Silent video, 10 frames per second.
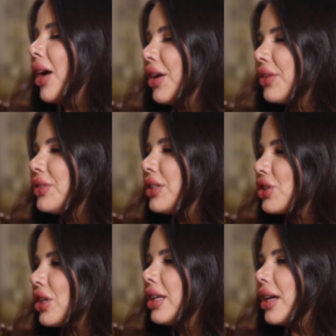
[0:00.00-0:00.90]
عرفتي
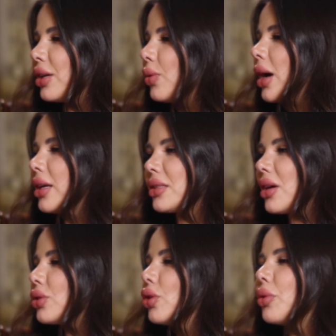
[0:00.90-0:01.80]
ليش هلا كل واحد
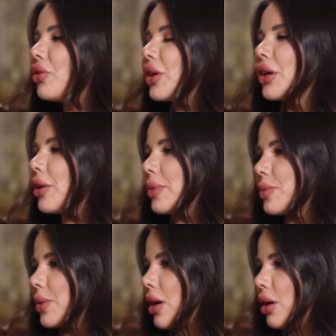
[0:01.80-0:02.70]
صار دوبه يفكر بس
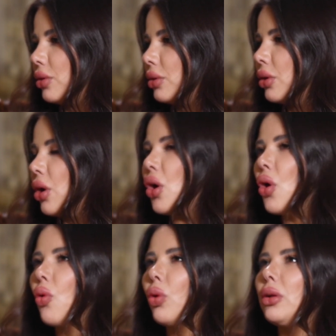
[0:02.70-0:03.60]
بحاله
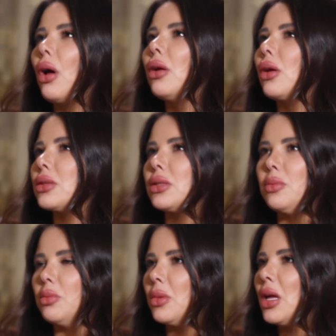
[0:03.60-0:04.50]
والله
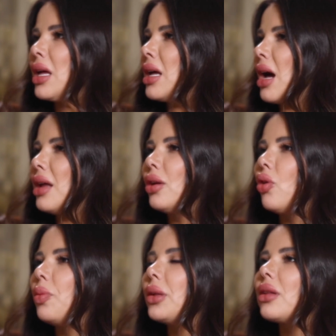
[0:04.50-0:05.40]
العظيم انا
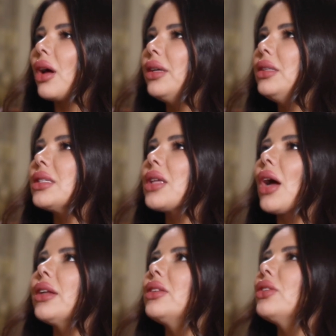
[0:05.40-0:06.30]
لو بيطلع ايدي
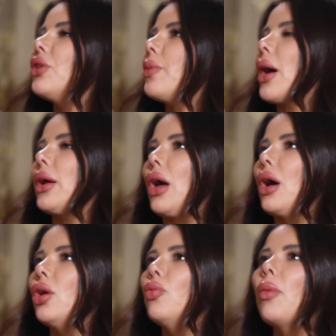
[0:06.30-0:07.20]
ساعد ثلاث ارباع
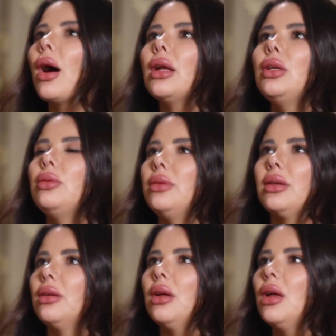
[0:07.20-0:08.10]
العالم وما خلي
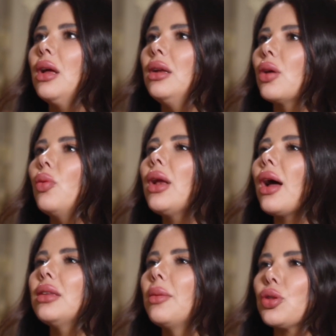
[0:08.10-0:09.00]
لك لك ولا حدا